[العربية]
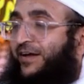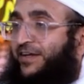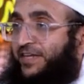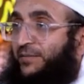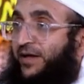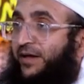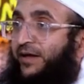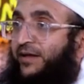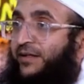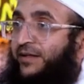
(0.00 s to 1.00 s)
عندما
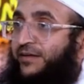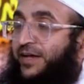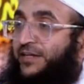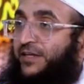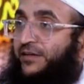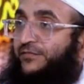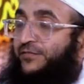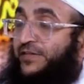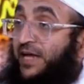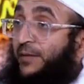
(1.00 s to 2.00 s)
يعني
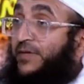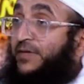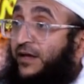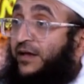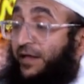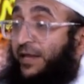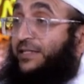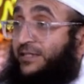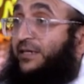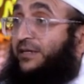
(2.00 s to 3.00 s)
فتح مكة هل
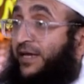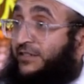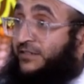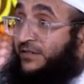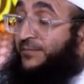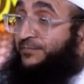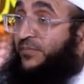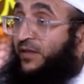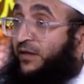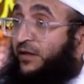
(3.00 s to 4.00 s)
قتل الناس
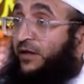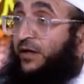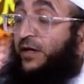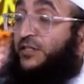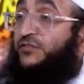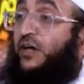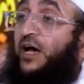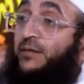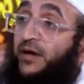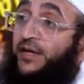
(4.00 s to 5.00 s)
آه،
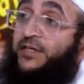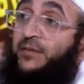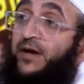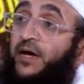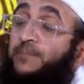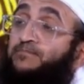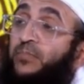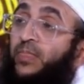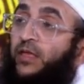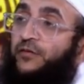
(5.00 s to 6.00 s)
الصحابة عندما
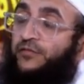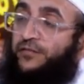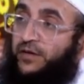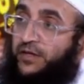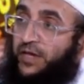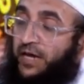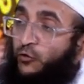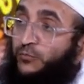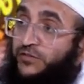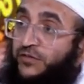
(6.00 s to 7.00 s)

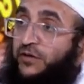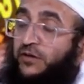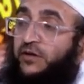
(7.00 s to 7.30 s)
دخلوا مصر